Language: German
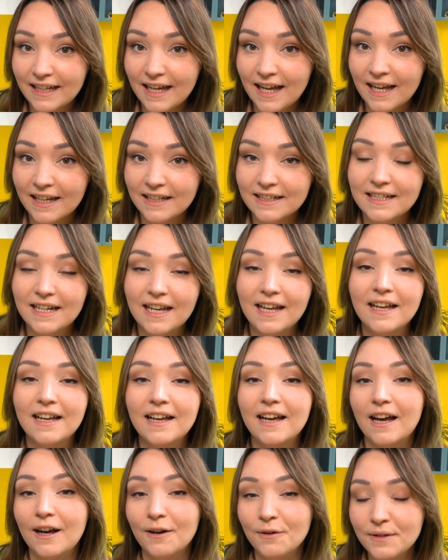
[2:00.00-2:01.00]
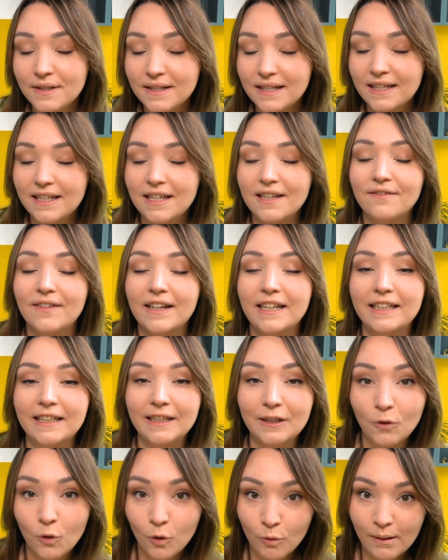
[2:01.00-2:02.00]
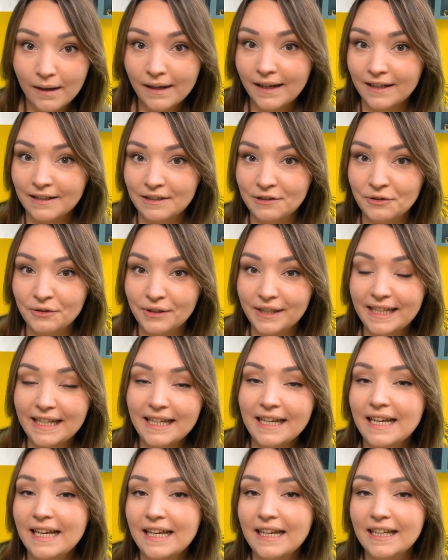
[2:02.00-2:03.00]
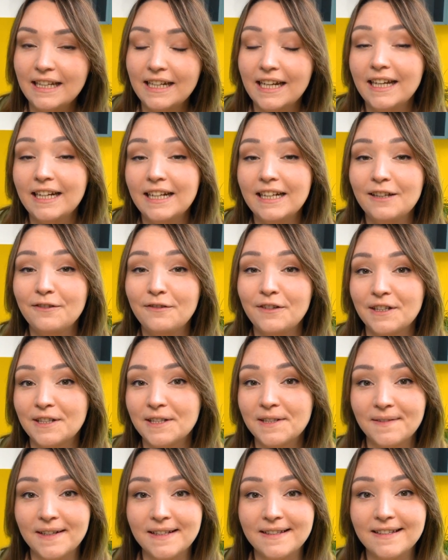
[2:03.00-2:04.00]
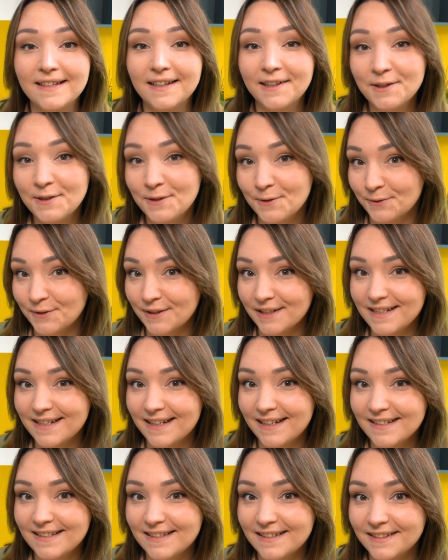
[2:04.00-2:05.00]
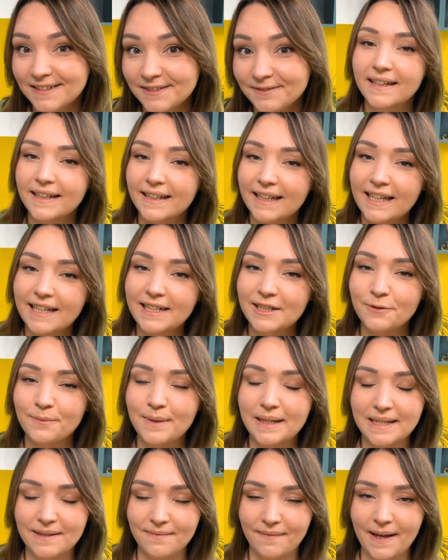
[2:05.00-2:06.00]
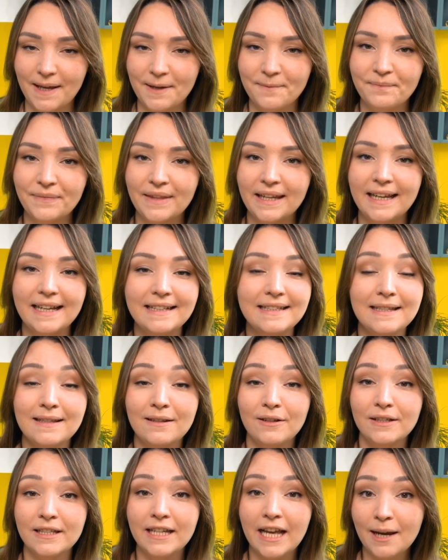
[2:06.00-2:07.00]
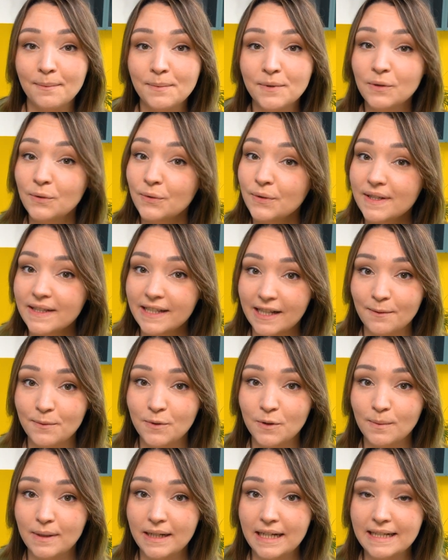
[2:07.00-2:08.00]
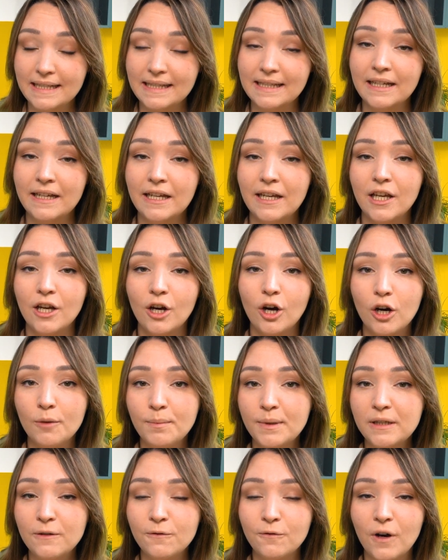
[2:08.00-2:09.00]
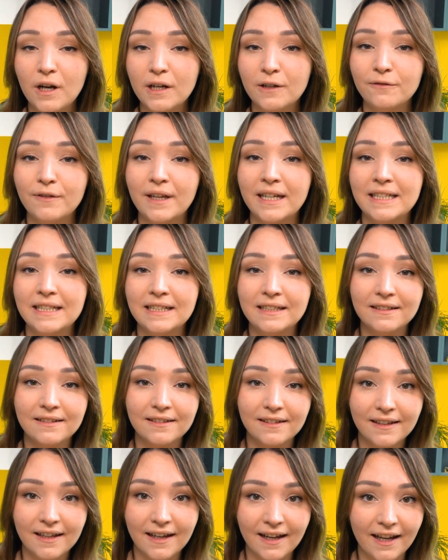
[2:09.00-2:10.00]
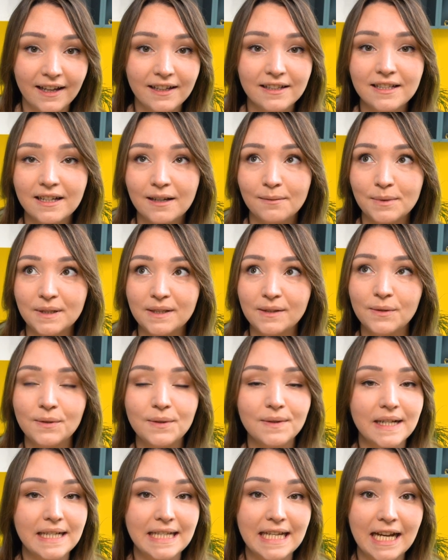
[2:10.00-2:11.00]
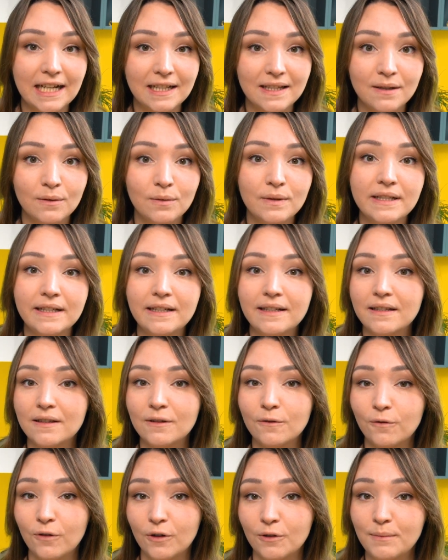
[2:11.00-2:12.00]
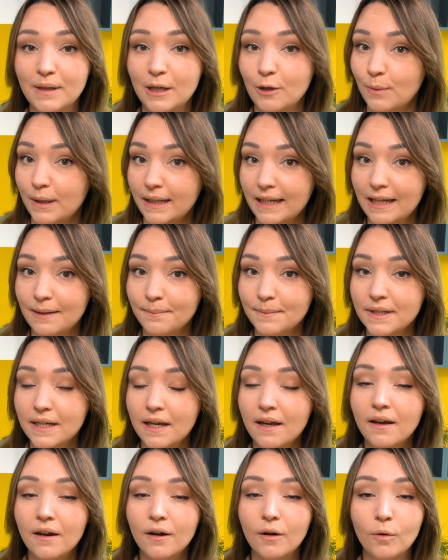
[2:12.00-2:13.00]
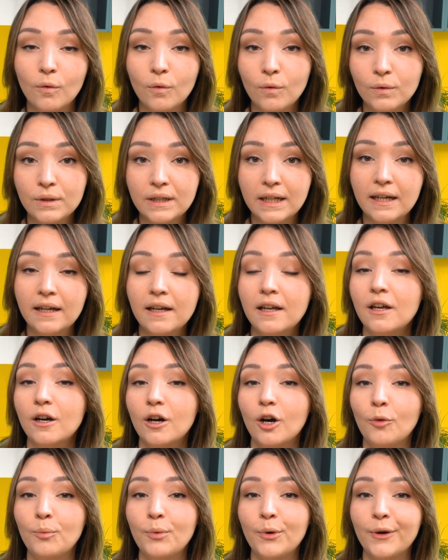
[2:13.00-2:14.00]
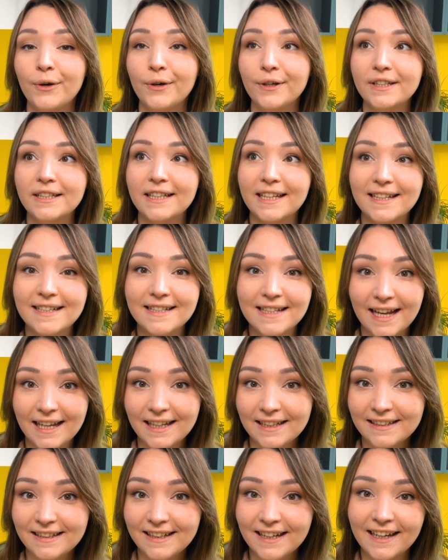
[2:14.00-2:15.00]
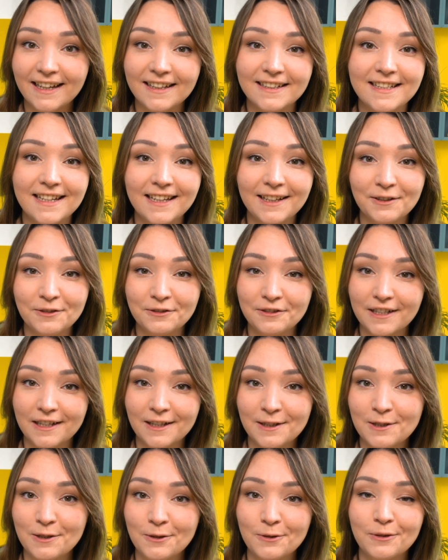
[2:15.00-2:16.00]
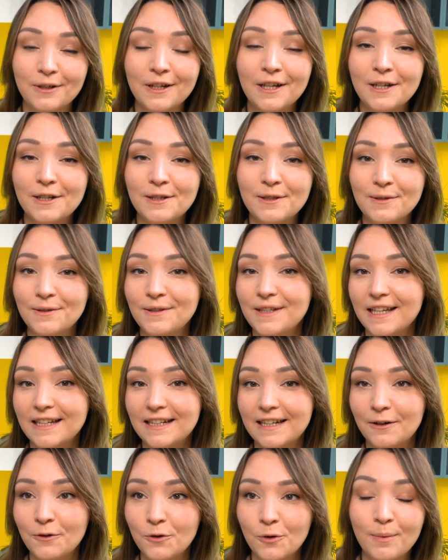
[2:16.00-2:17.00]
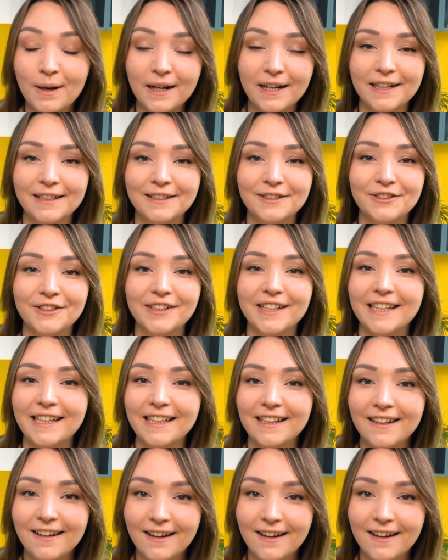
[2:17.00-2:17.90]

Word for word: Charakter aus der jeweiligen Oberkategorie in einer der 24 Aktionen gezeichnet. Regel Nummer 2. Es ist euch absolut selbst überlassen, ob ihr die vorgefertigten Charakter- bzw. Aktionslisten von mir übernehmt oder ob ihr euch ganz eigene Charaktere und Aktionen zu jeder Oberkategorie